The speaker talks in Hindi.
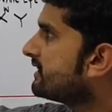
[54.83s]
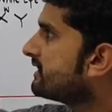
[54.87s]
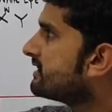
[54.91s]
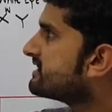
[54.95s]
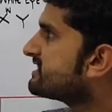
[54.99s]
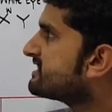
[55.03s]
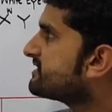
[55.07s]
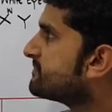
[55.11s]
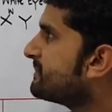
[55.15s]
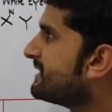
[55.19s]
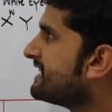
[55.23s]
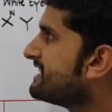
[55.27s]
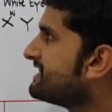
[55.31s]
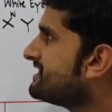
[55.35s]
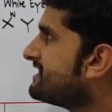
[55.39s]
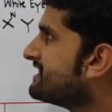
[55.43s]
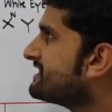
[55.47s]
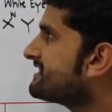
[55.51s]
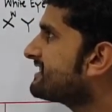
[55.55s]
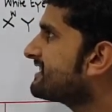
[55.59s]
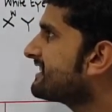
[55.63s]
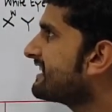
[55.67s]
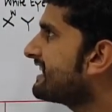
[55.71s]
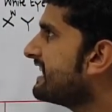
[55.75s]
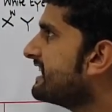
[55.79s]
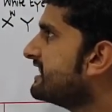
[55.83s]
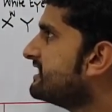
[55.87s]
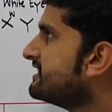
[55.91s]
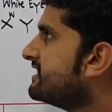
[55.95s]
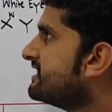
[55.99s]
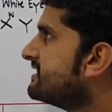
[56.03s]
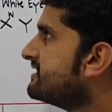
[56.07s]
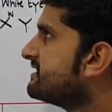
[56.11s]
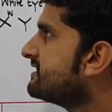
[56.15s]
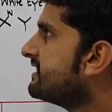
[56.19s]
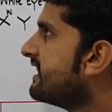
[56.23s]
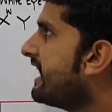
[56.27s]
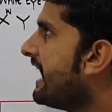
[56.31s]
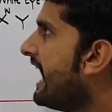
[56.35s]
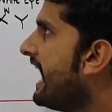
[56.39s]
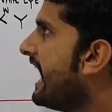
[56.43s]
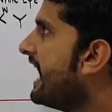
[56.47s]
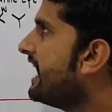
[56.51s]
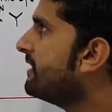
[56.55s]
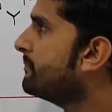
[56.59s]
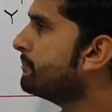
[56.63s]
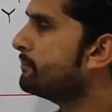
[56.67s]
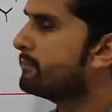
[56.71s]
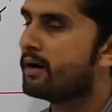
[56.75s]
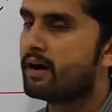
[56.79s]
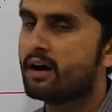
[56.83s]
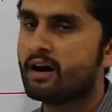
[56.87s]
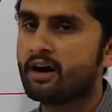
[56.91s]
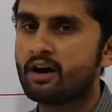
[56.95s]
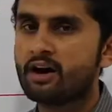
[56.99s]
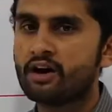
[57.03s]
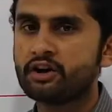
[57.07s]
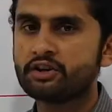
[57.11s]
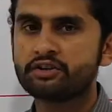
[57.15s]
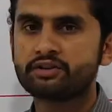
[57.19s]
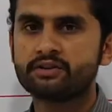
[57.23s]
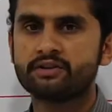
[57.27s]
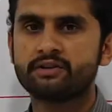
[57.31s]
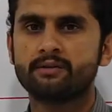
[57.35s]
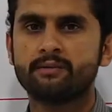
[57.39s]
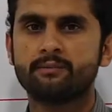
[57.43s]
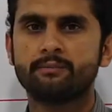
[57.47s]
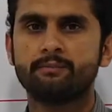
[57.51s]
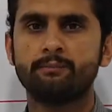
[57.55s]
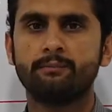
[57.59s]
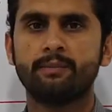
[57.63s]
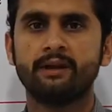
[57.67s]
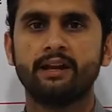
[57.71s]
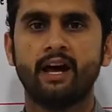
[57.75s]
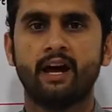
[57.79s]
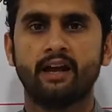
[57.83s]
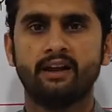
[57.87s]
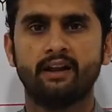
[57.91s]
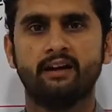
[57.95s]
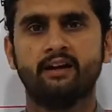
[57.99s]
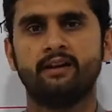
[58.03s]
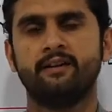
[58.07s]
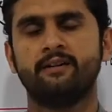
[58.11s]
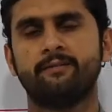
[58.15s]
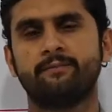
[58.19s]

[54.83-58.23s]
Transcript: स्पेशियस केजेस एंड मार्स्ट बनाना